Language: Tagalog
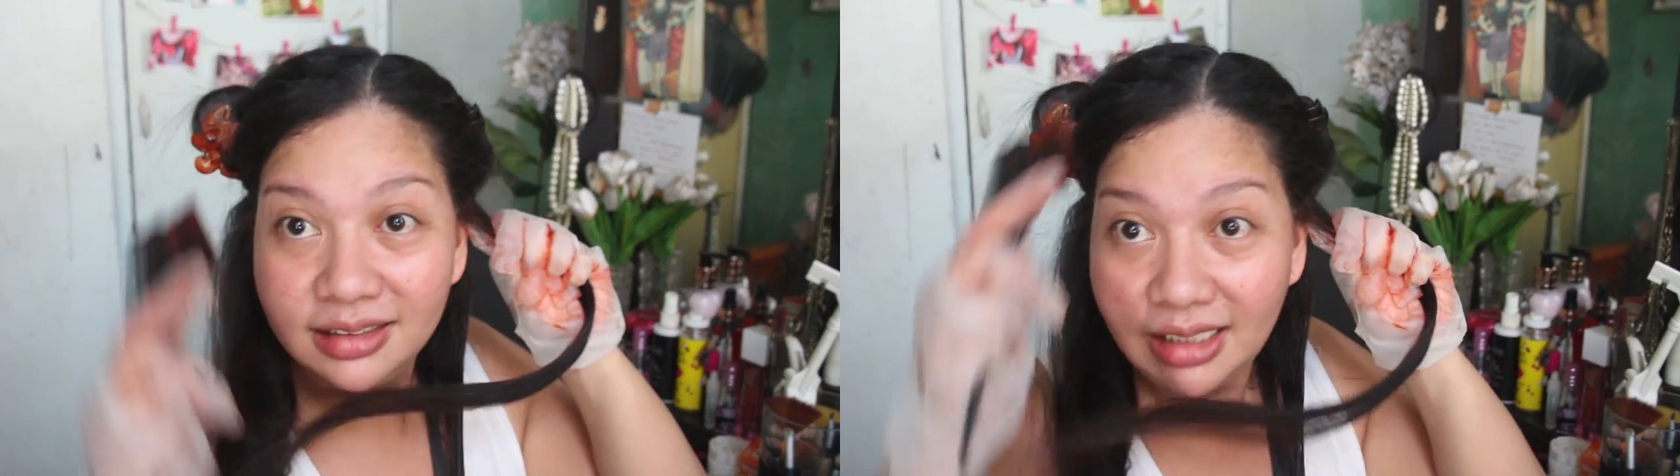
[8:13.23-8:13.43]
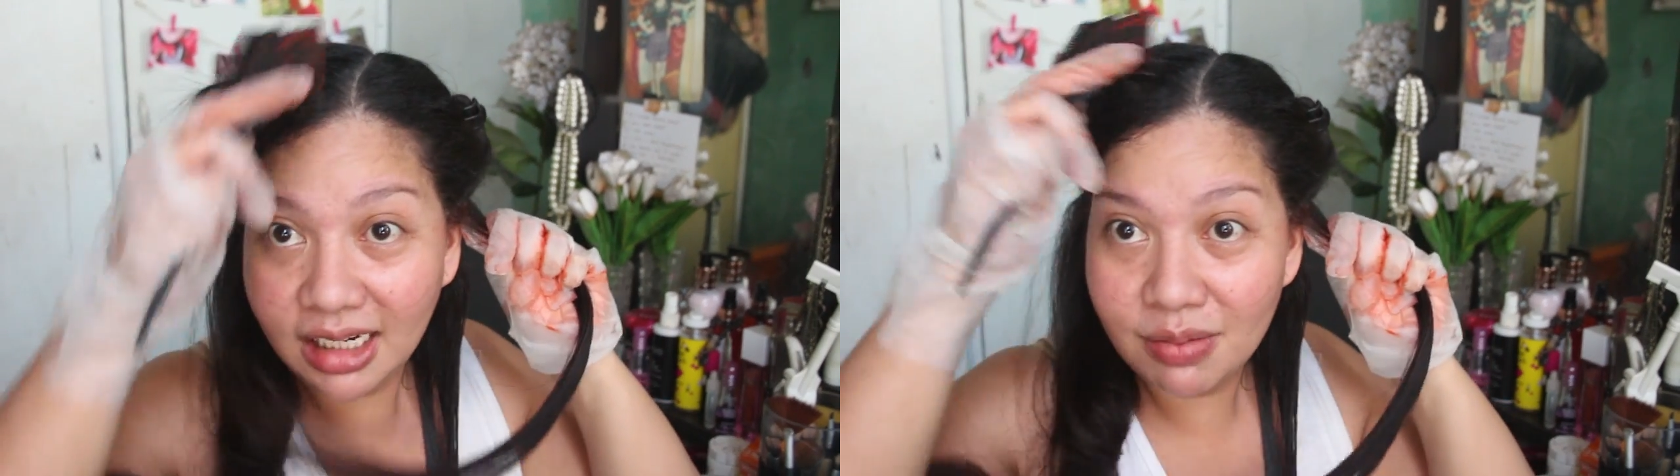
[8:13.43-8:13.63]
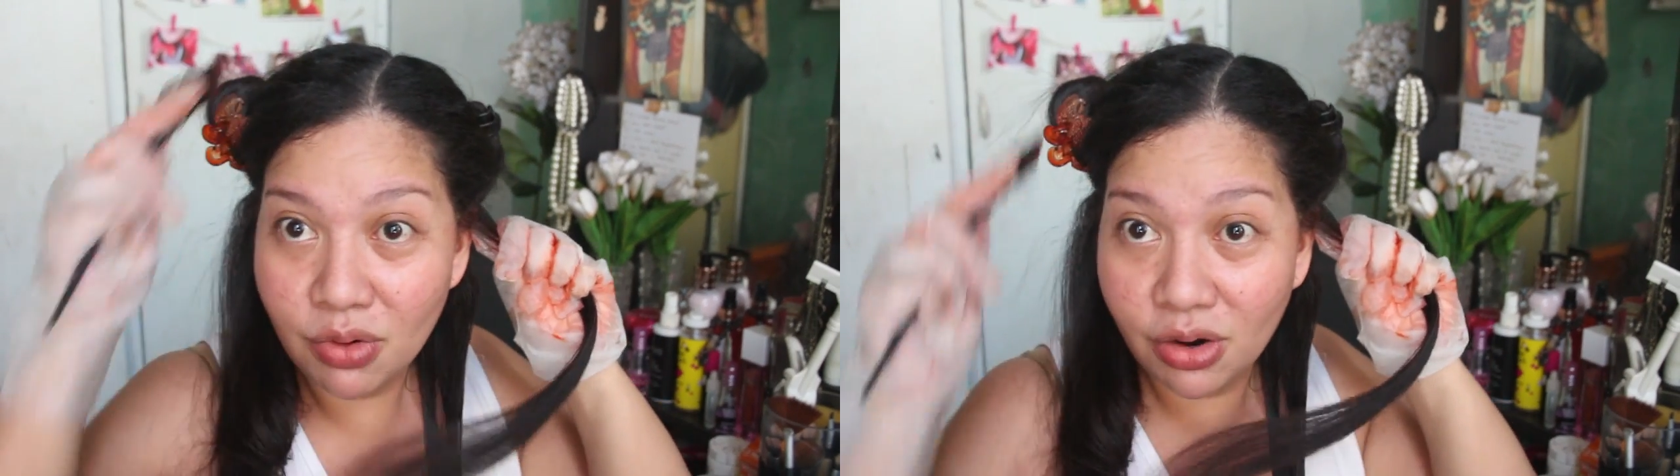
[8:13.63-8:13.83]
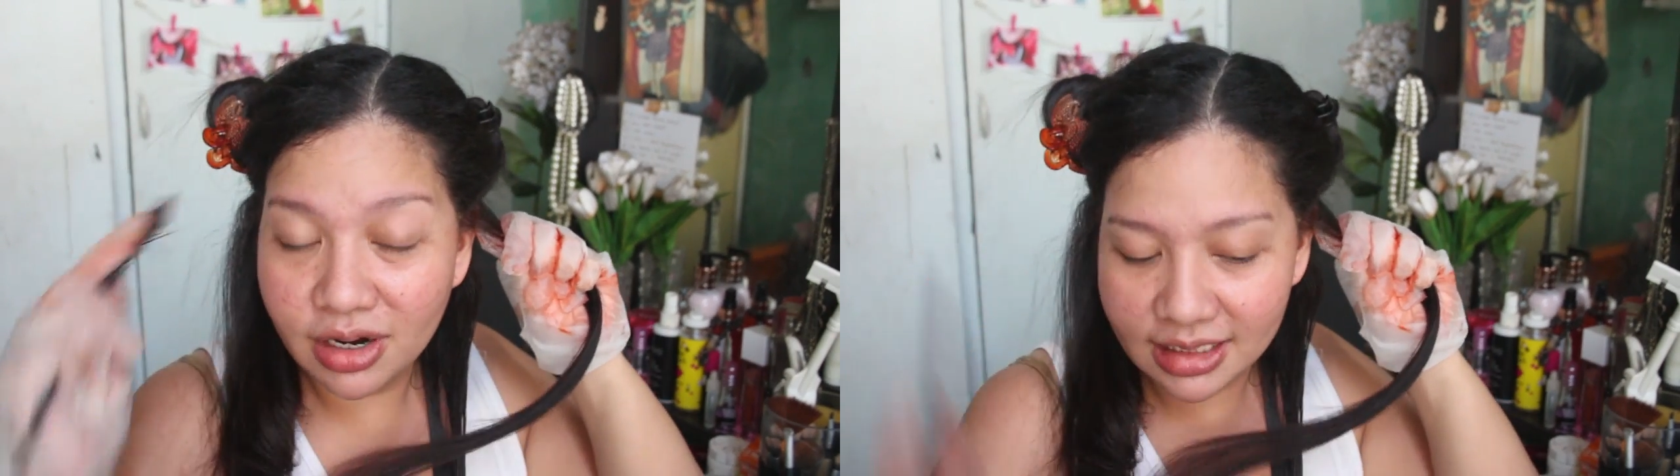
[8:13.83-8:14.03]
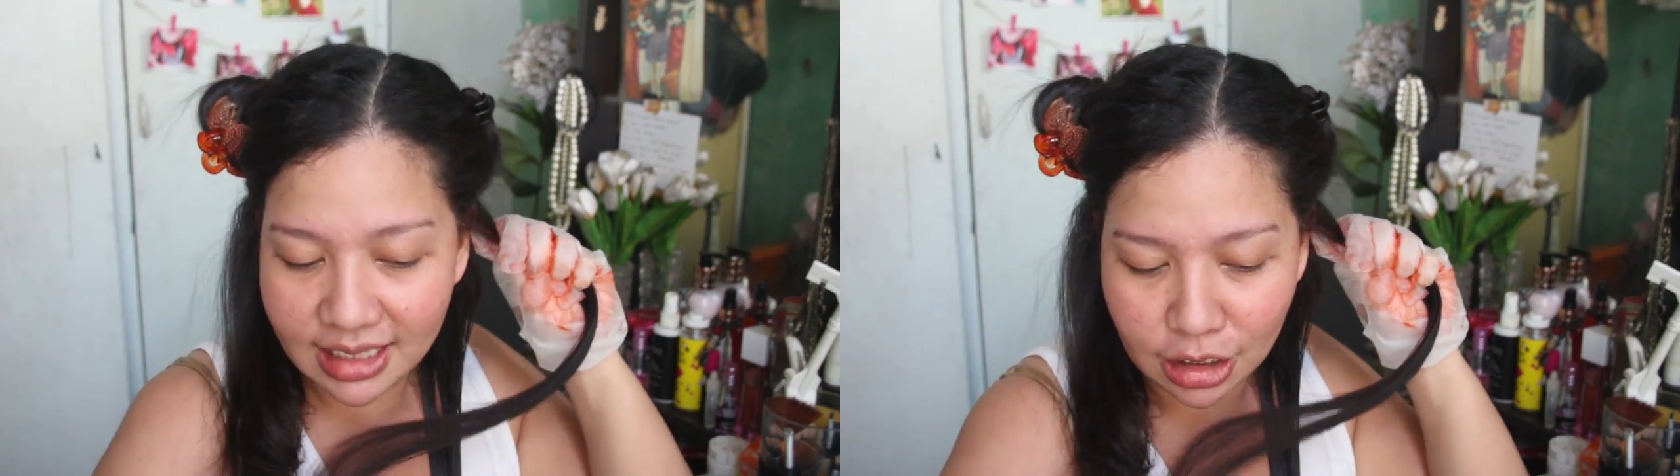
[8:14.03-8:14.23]
Three
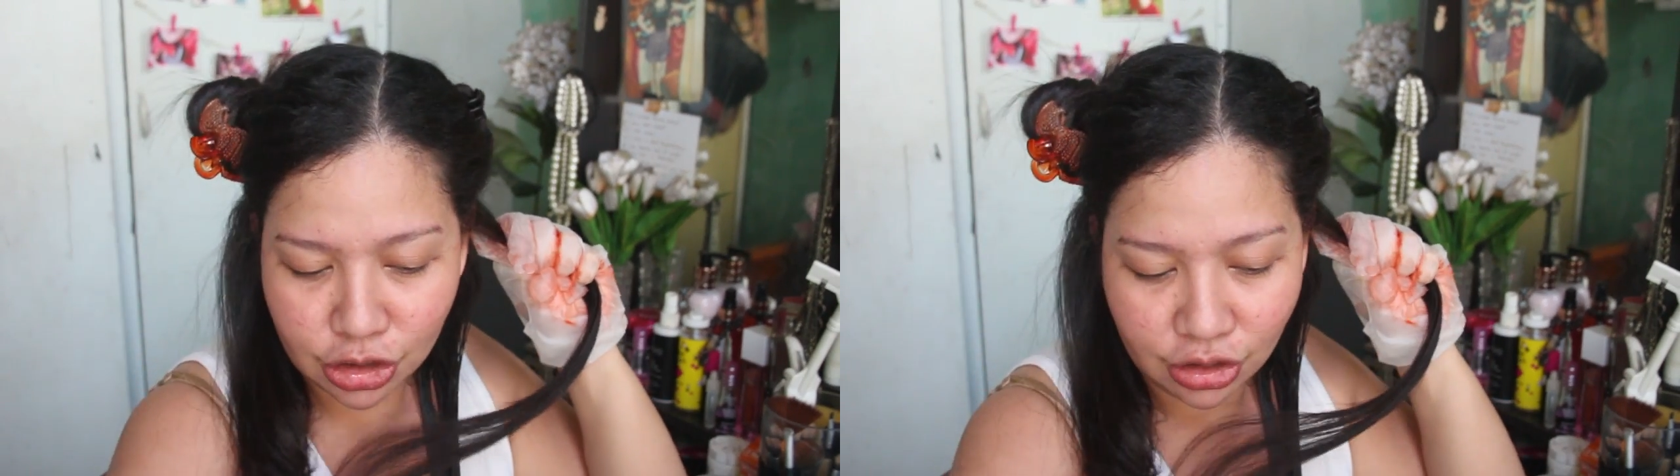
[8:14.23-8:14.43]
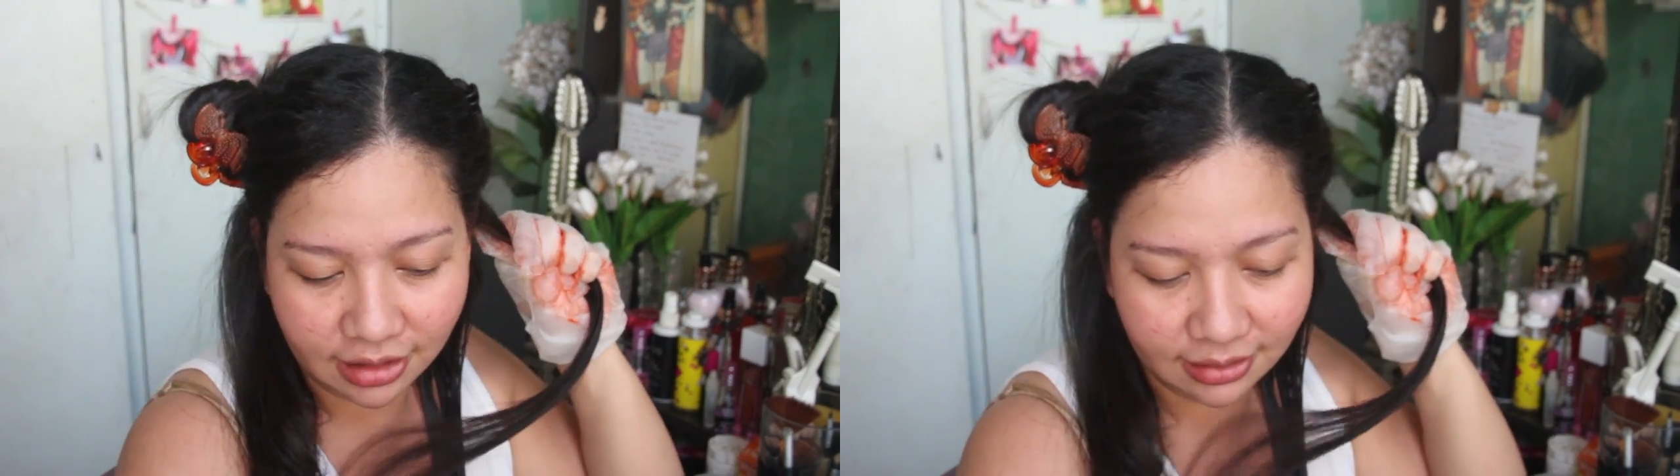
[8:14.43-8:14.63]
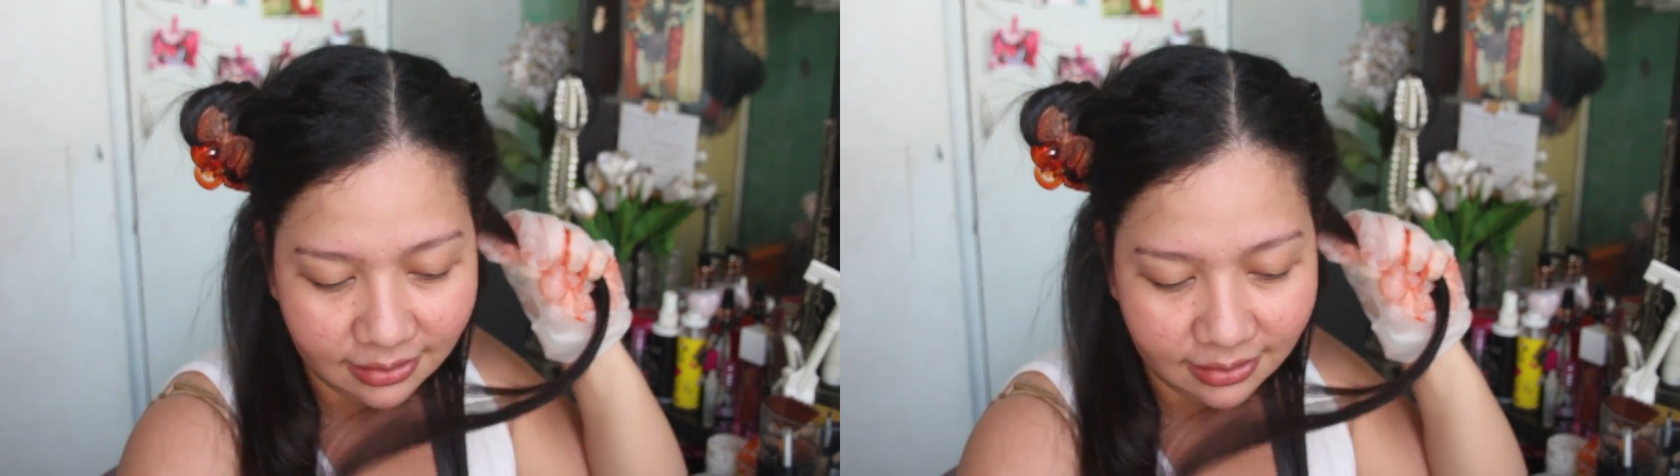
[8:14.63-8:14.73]
more sections.